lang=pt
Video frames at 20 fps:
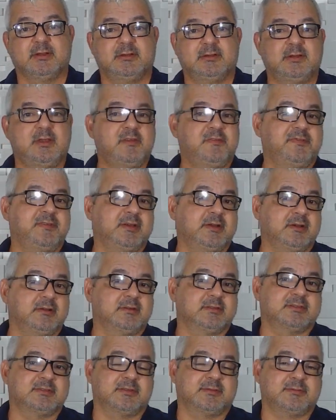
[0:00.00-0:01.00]
Ninguém fica com
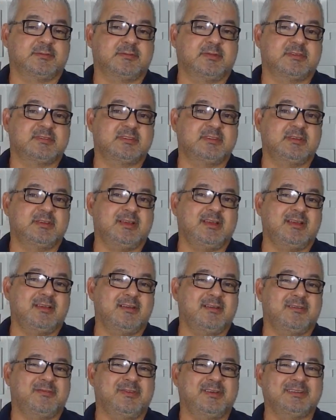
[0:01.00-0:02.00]
essa coisinha,
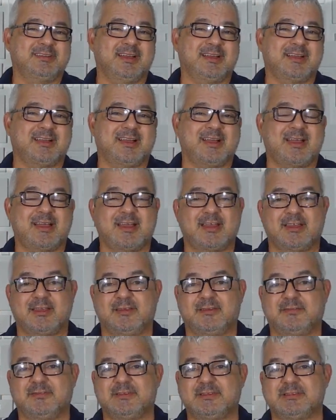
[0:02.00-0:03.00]
ah, vou atacar,
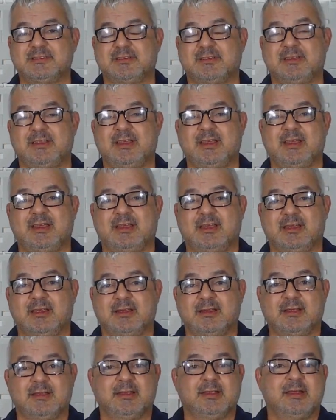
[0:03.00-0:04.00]
não sei o
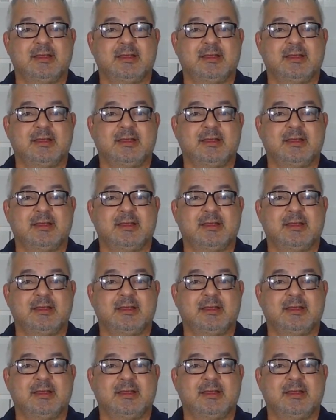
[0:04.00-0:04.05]
quê,